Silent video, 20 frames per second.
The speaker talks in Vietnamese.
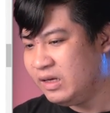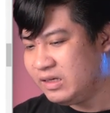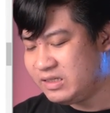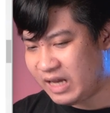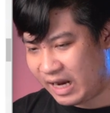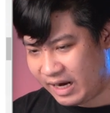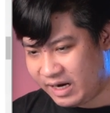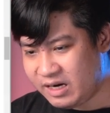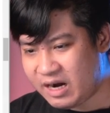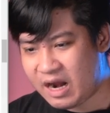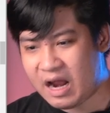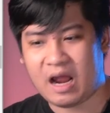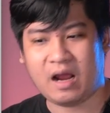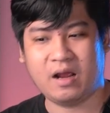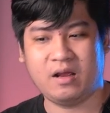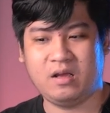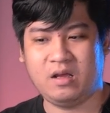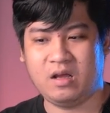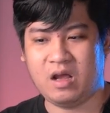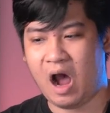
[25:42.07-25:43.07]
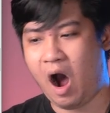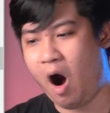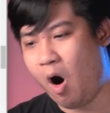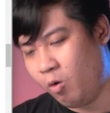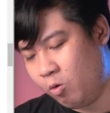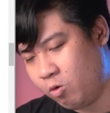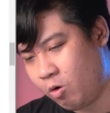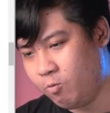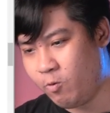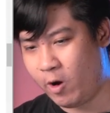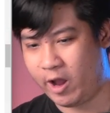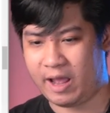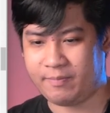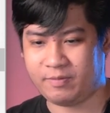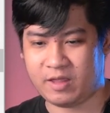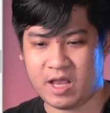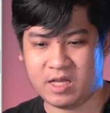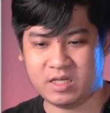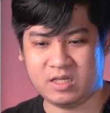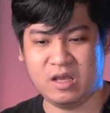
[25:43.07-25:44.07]
xảy ra hậu khủng hoảng
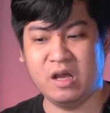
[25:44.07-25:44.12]
FTX